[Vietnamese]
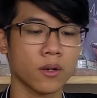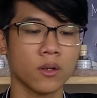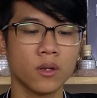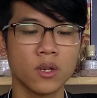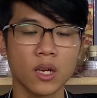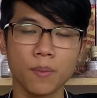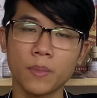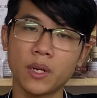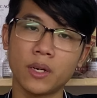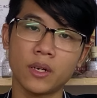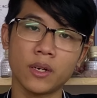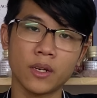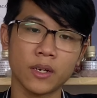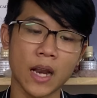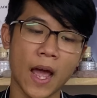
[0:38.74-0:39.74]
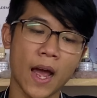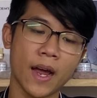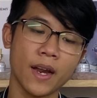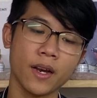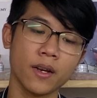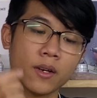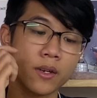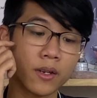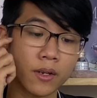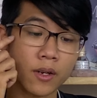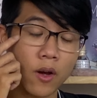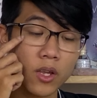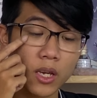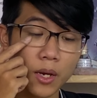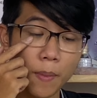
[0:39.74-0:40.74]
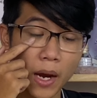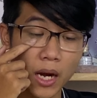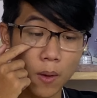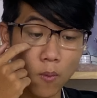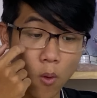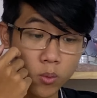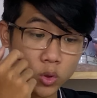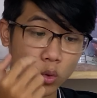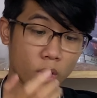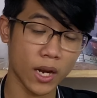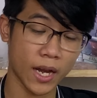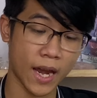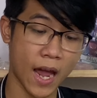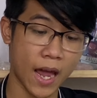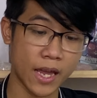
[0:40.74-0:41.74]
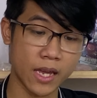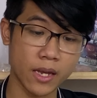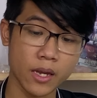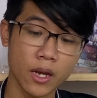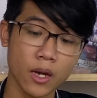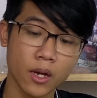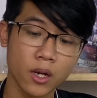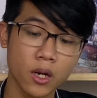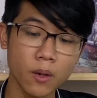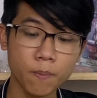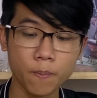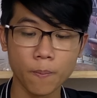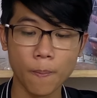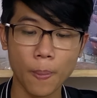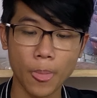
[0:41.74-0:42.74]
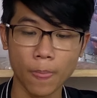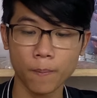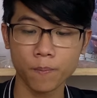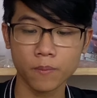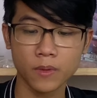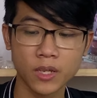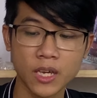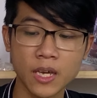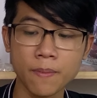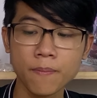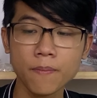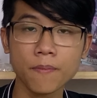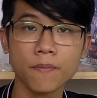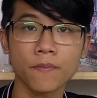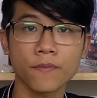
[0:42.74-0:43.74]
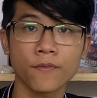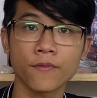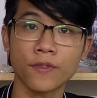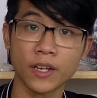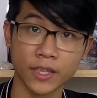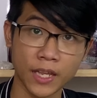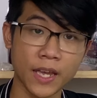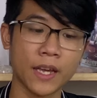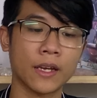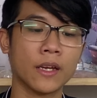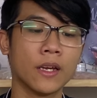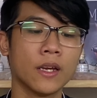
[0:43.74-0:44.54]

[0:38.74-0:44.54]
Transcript: Như các mình đã nói cho các bạn là 4 xuôi là gậy, cúp, kiếm và tiền.